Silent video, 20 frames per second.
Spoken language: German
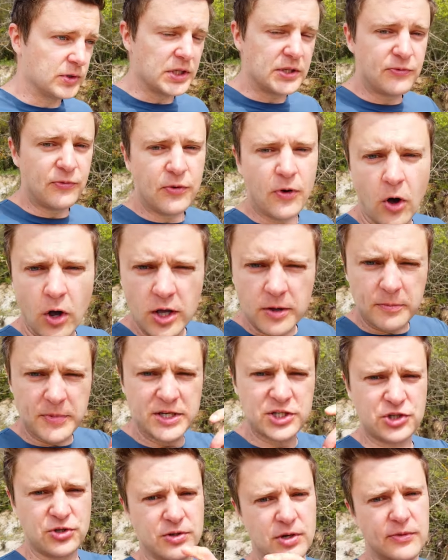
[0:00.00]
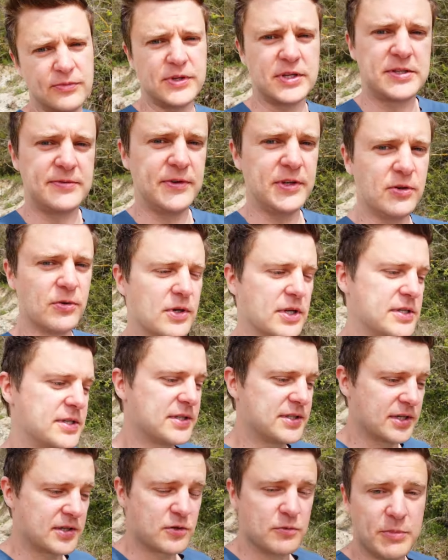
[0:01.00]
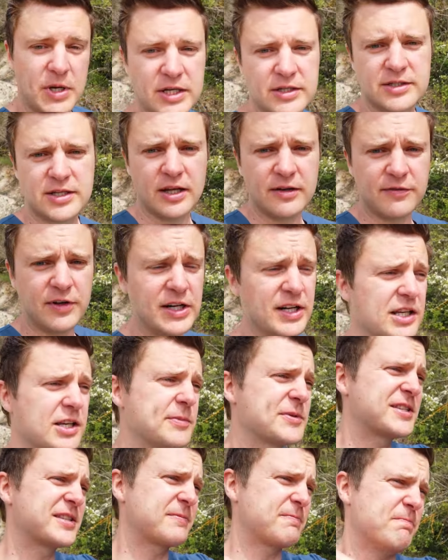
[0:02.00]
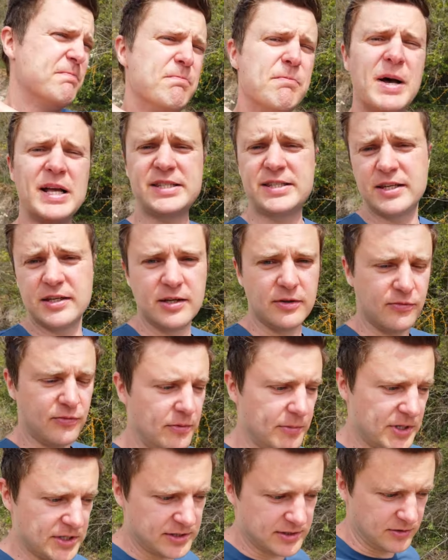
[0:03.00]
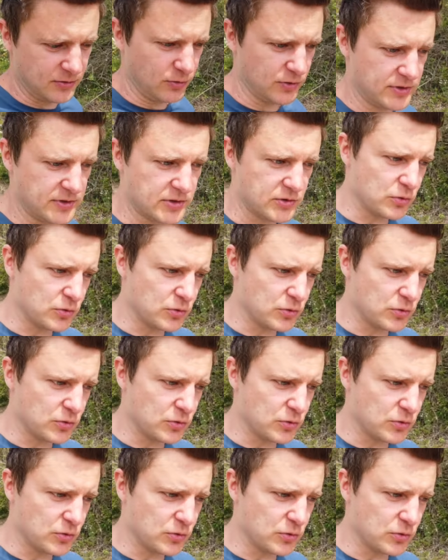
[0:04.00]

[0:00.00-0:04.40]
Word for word: Und ich freue mich schon auf das Video, das ich dazu machen kann, weil da gibt es massig Informationen